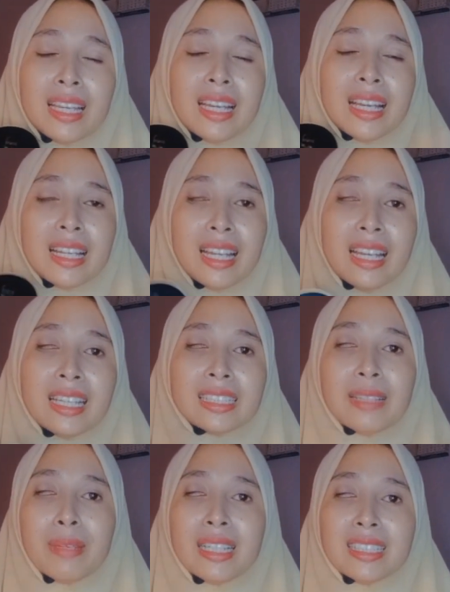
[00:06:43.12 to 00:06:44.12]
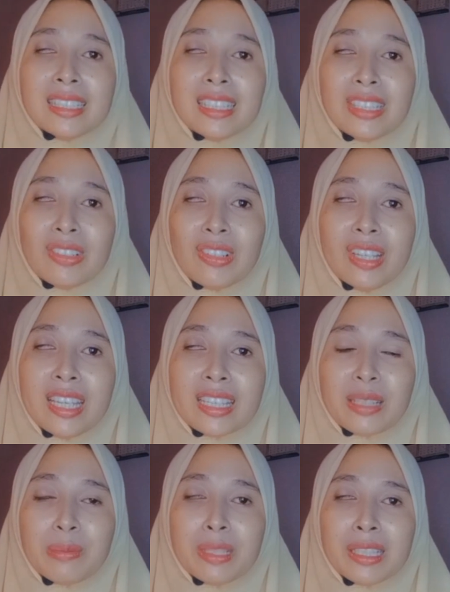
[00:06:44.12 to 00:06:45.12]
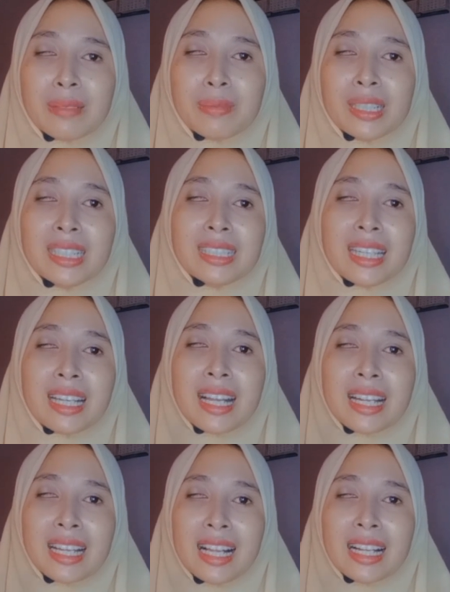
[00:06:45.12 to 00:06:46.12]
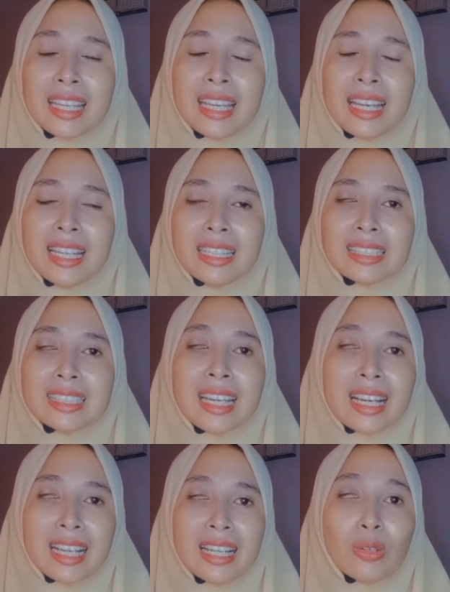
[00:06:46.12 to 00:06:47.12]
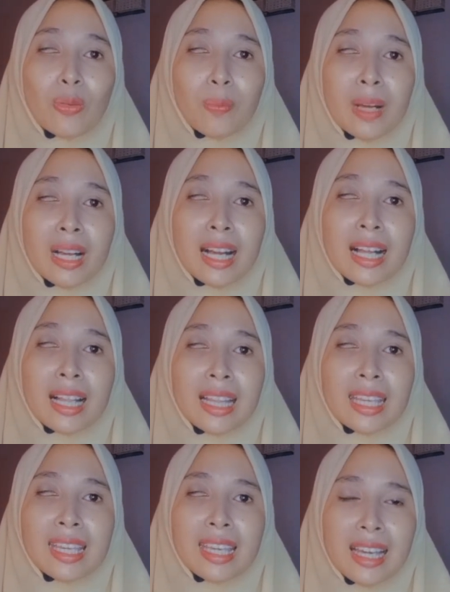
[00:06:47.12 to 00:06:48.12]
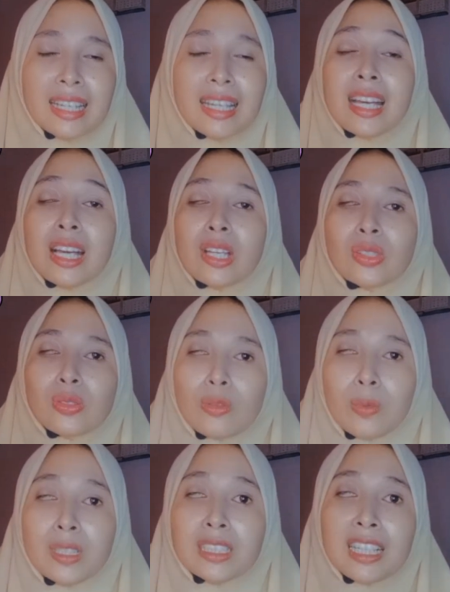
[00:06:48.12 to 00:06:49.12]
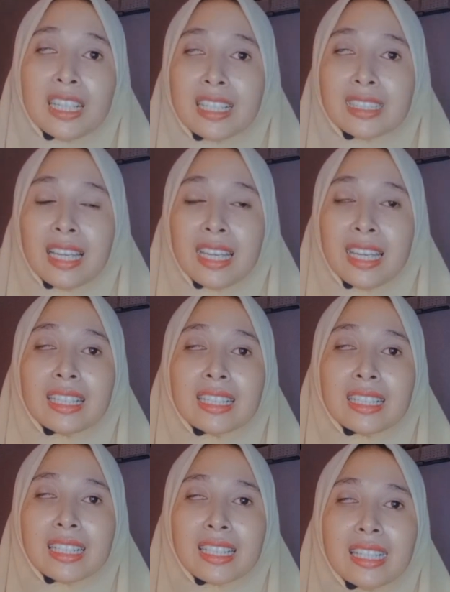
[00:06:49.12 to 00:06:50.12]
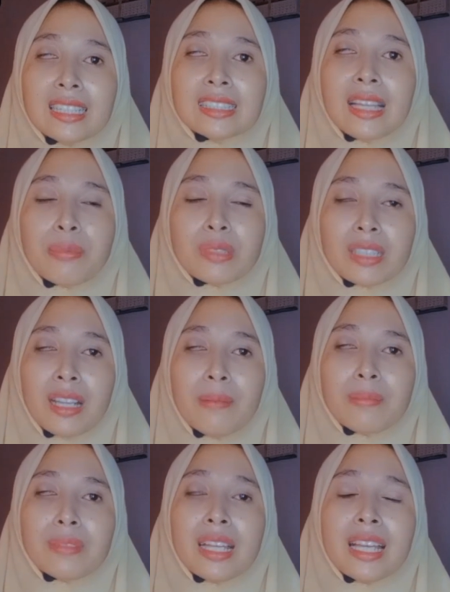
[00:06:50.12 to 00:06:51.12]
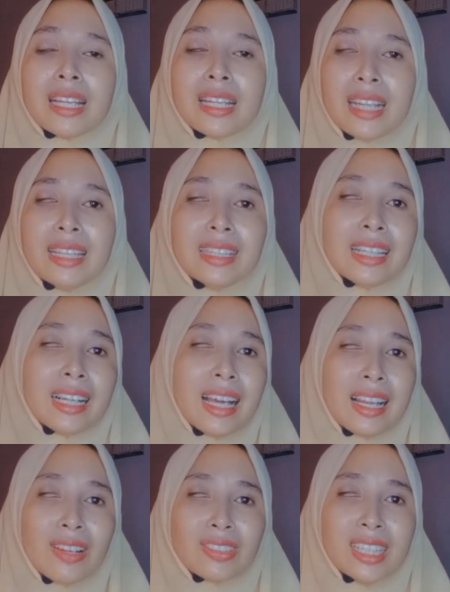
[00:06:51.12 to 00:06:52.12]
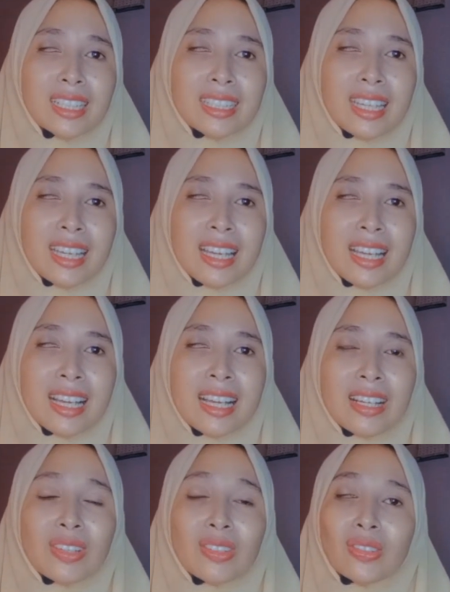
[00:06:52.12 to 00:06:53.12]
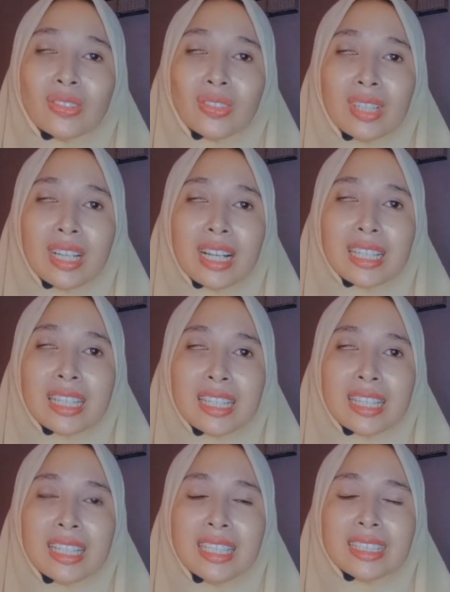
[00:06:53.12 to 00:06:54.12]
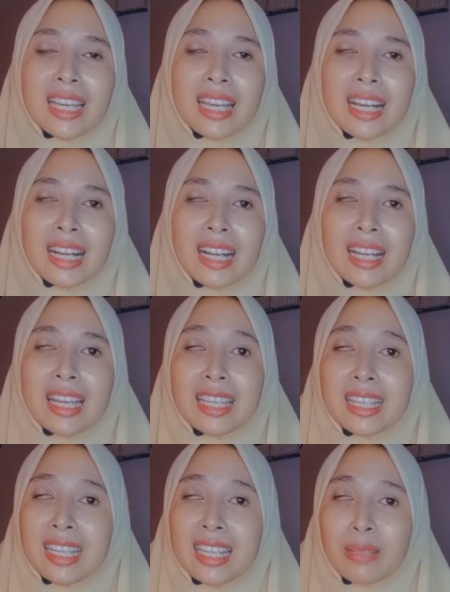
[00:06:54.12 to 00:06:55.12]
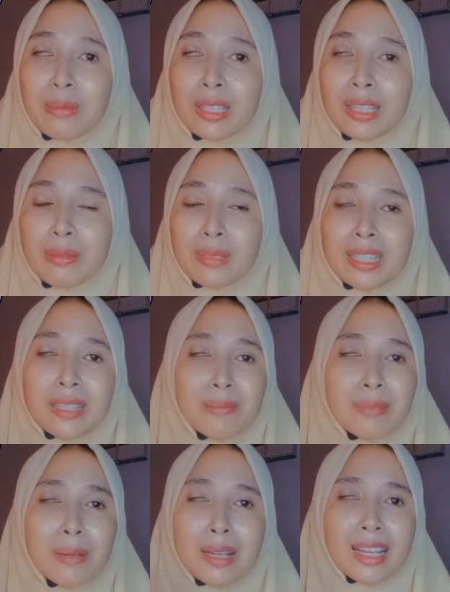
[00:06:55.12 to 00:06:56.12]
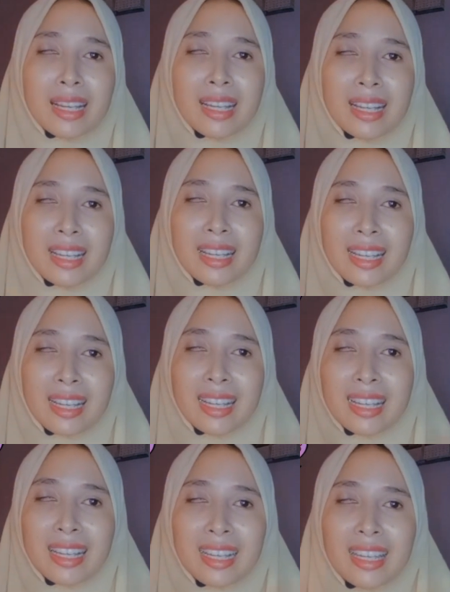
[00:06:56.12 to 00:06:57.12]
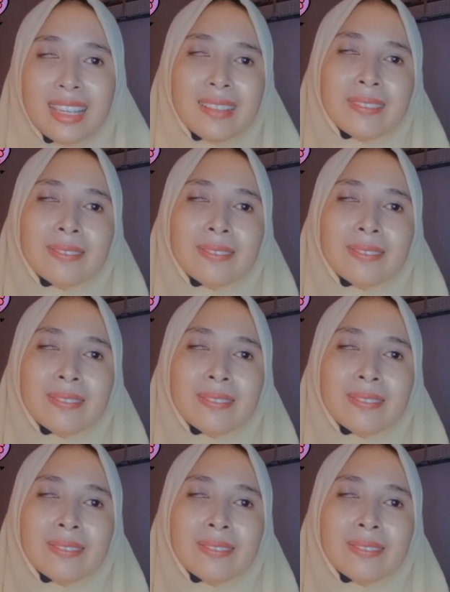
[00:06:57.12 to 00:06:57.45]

Nah, sampai di sini dulu ya teman-teman. Jangan kalian jangan lupa kalian support channel saya dengan subscribe dan tekan loncengnya. Untuk kali ini saya akan akhiri ya teman-teman. Bye bye.